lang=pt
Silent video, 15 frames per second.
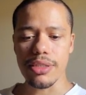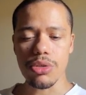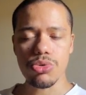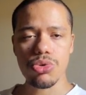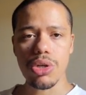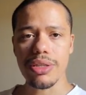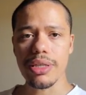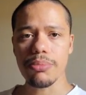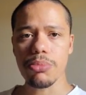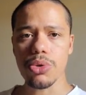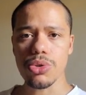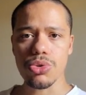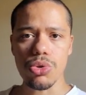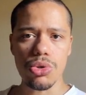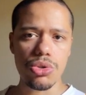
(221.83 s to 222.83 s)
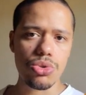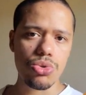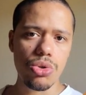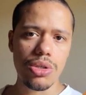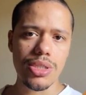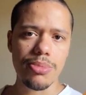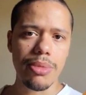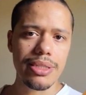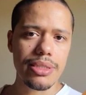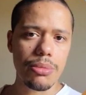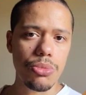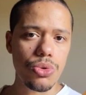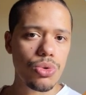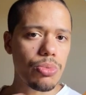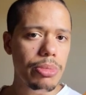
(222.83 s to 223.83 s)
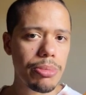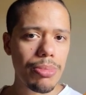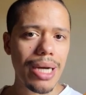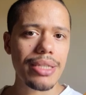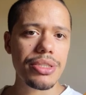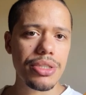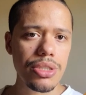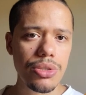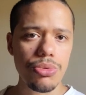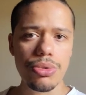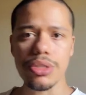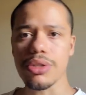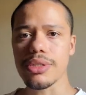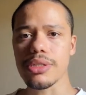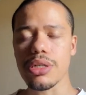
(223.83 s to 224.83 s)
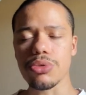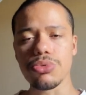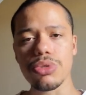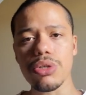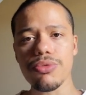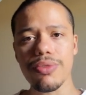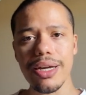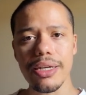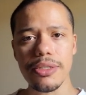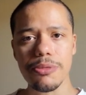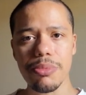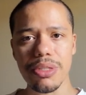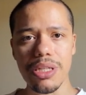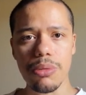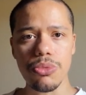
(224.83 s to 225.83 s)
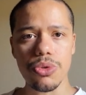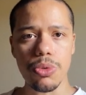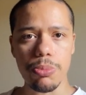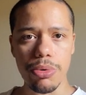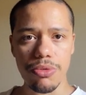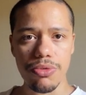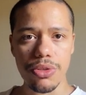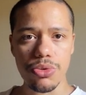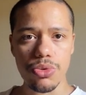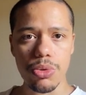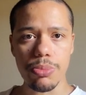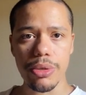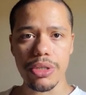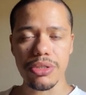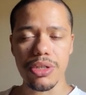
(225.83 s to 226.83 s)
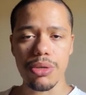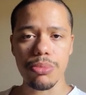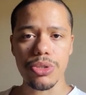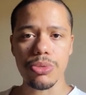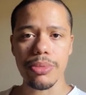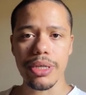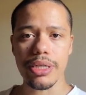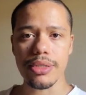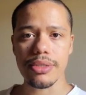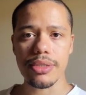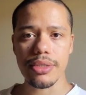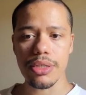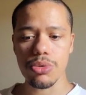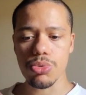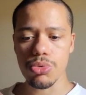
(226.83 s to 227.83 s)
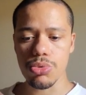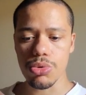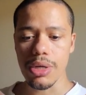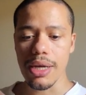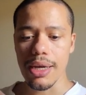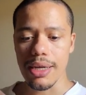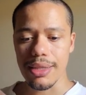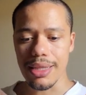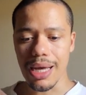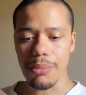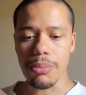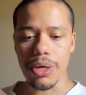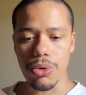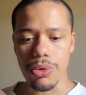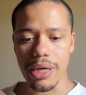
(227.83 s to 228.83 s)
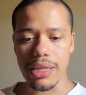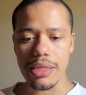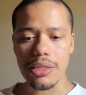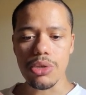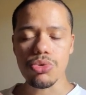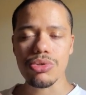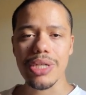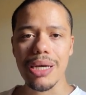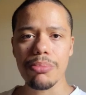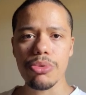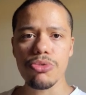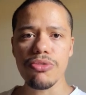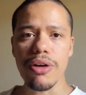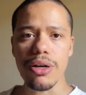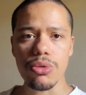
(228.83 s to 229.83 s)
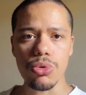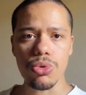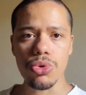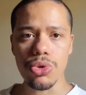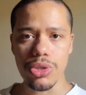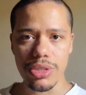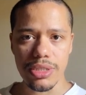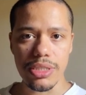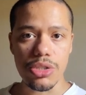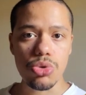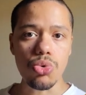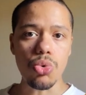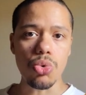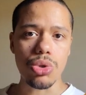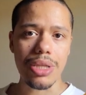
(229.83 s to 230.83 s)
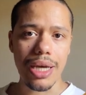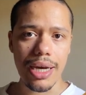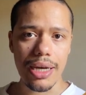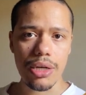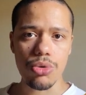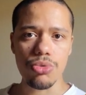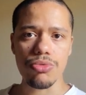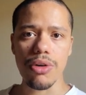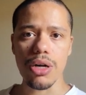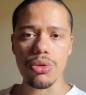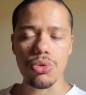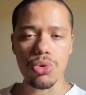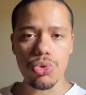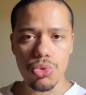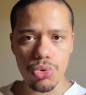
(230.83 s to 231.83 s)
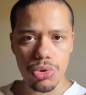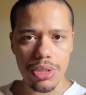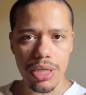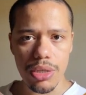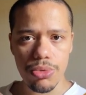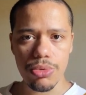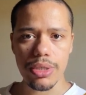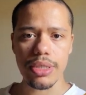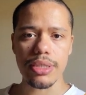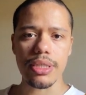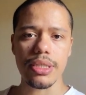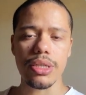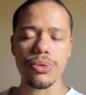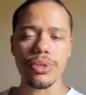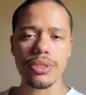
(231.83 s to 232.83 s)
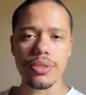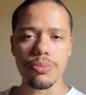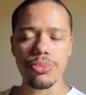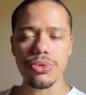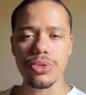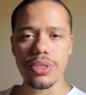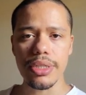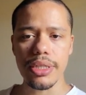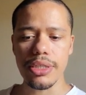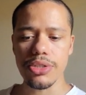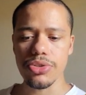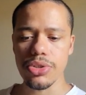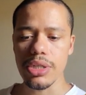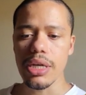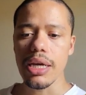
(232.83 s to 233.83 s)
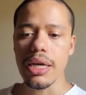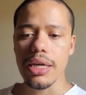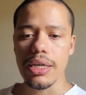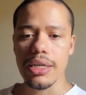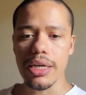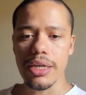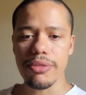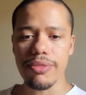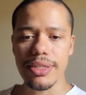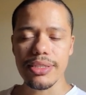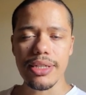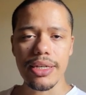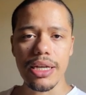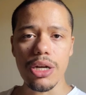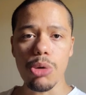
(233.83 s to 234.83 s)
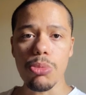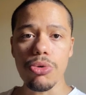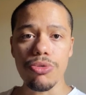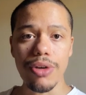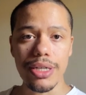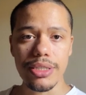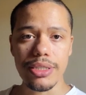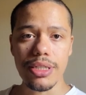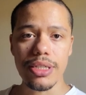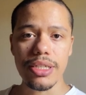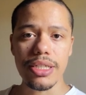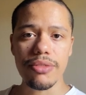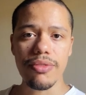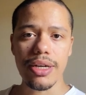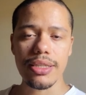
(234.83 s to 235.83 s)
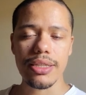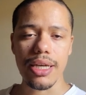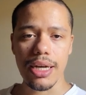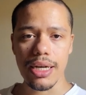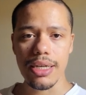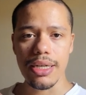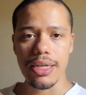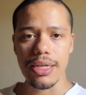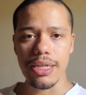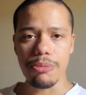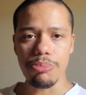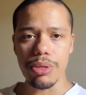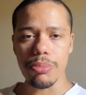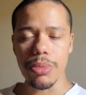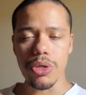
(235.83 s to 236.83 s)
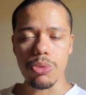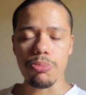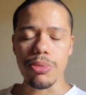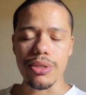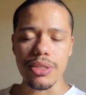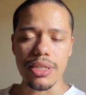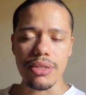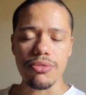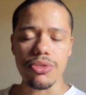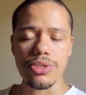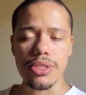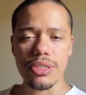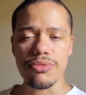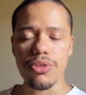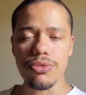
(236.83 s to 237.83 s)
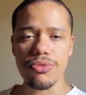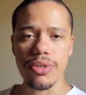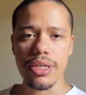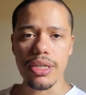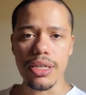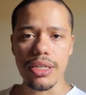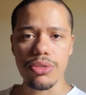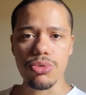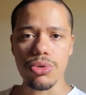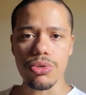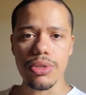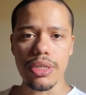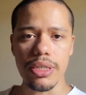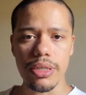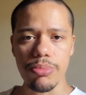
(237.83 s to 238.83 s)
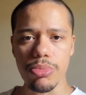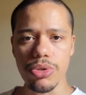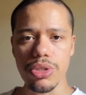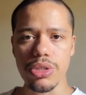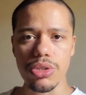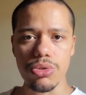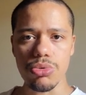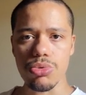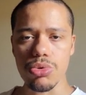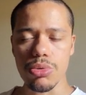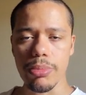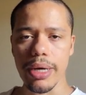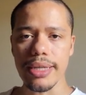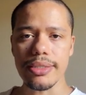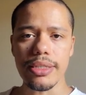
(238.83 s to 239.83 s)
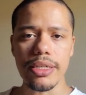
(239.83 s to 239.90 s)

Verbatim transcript: não só tem boas condições, mas é muito mimadinho, então esse aluno não vai respeitar muito o professor, porque geralmente uma criança que tem tudo na mão, ela não sabe o valor de escutar, o valor do não, entendeu? E assim por diante. E aí vai ser aquele almofadinho ali que vai estar tá em primeiro plano ali, vocês vão ver ele todo ali bonitinho, tudo mais